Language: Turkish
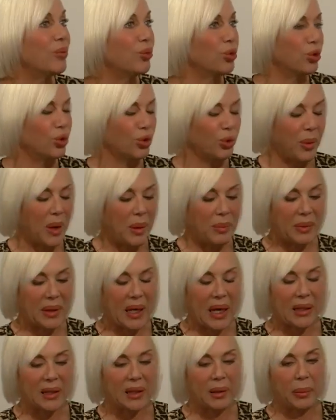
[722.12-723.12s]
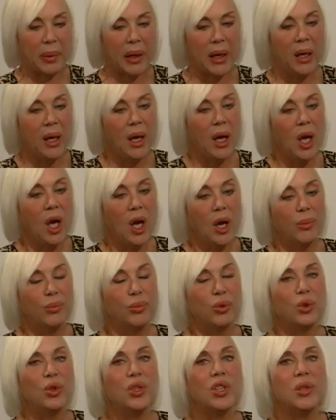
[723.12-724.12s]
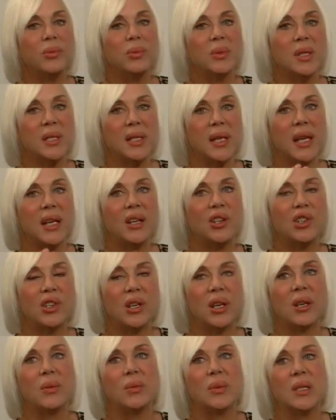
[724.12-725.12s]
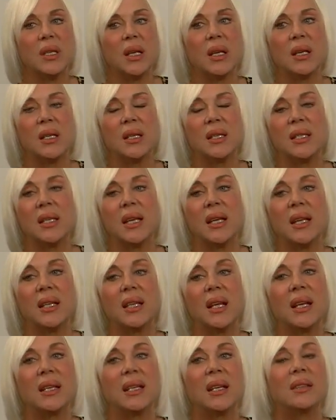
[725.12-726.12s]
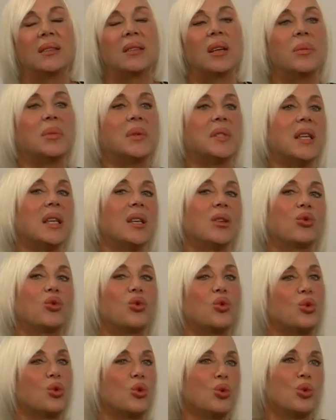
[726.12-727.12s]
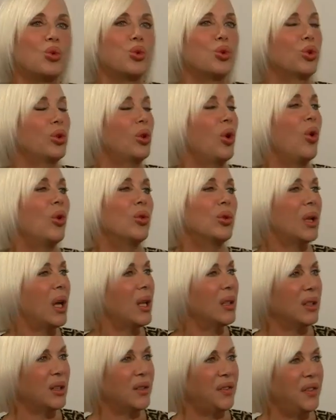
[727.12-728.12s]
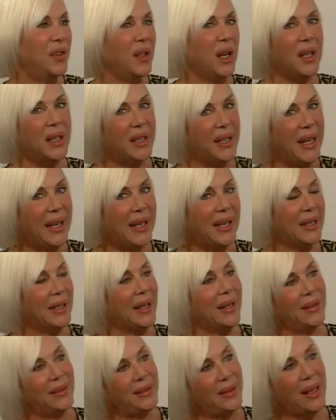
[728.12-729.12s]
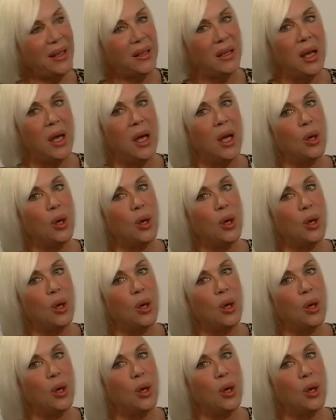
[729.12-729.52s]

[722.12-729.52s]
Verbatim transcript: mi? bulurum hep kendime. Bunu şimdi seyircilerimizden hani seyrederken tabii senin tuzun kuru da ondandır filan geyiklerinden